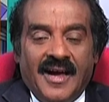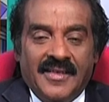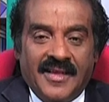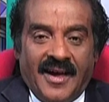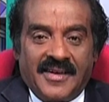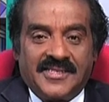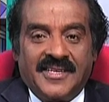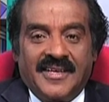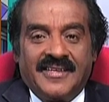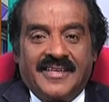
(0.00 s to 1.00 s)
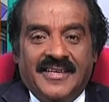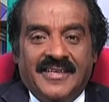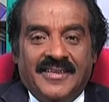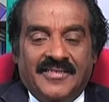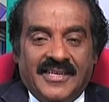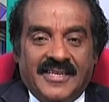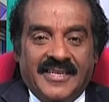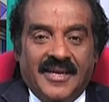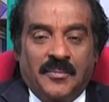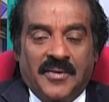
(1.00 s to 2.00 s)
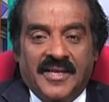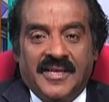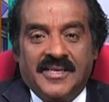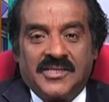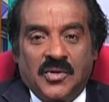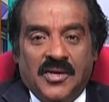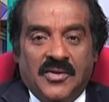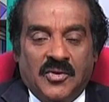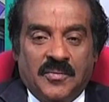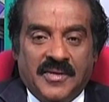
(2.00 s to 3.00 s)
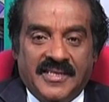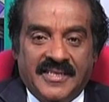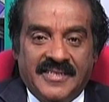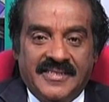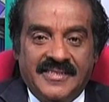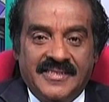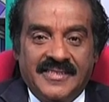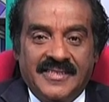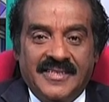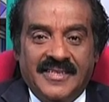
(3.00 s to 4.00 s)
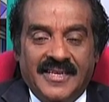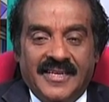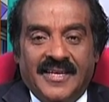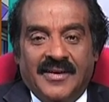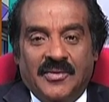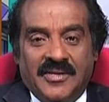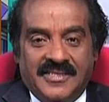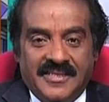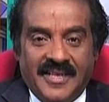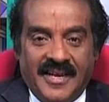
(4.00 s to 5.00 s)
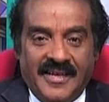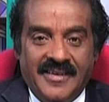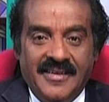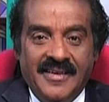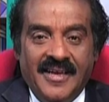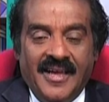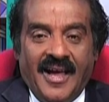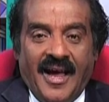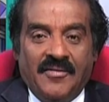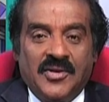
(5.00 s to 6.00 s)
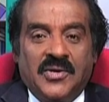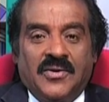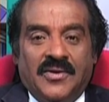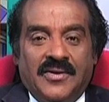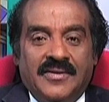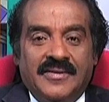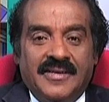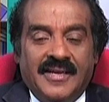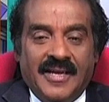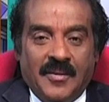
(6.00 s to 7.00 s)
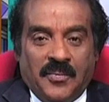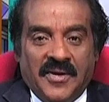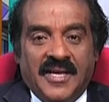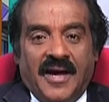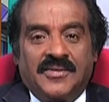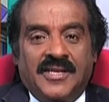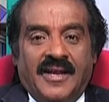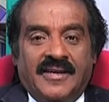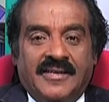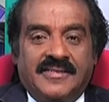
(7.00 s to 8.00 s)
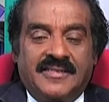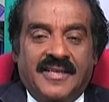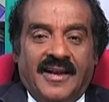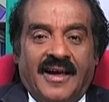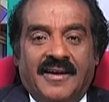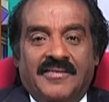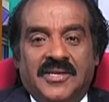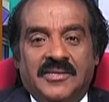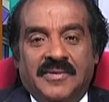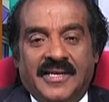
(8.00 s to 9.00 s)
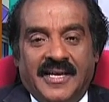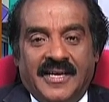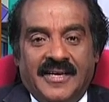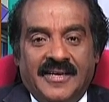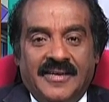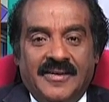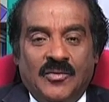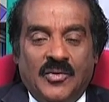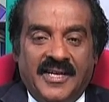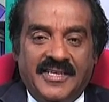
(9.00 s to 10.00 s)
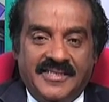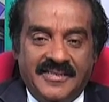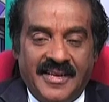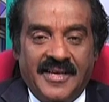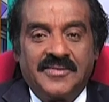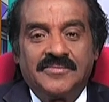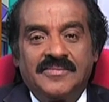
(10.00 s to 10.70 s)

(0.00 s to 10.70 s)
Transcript: அந்த ஆசிரியருக்கு இவனுக்கு எப்படி சொல்லிக் கொடுப்பது என்ற ஒரு சிந்தனை அவனுக்கோ எப்படியாவது நான் கற்றுத்தான் ஆக வேண்டும் என்ற ஒரே சிந்தனை